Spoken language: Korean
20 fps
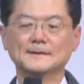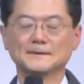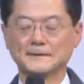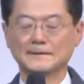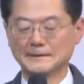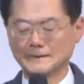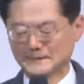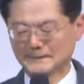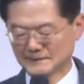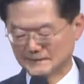
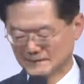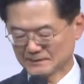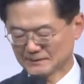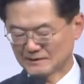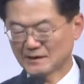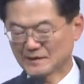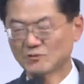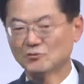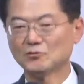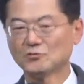예,
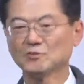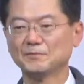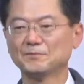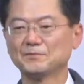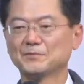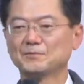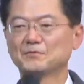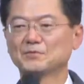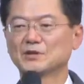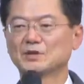그렇다고
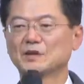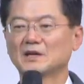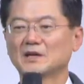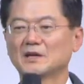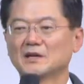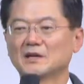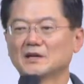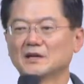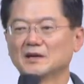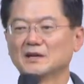
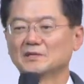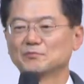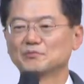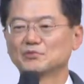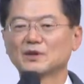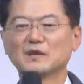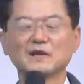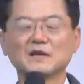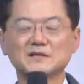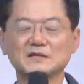우리가
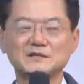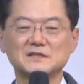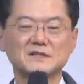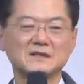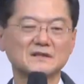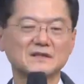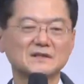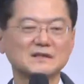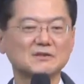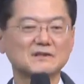불행한
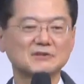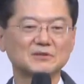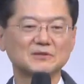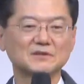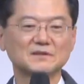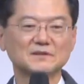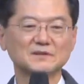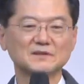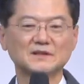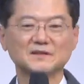시대를 살고 있는
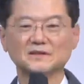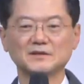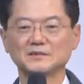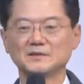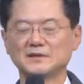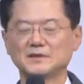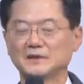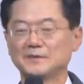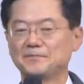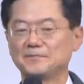것은
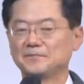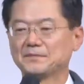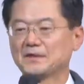아닙니다.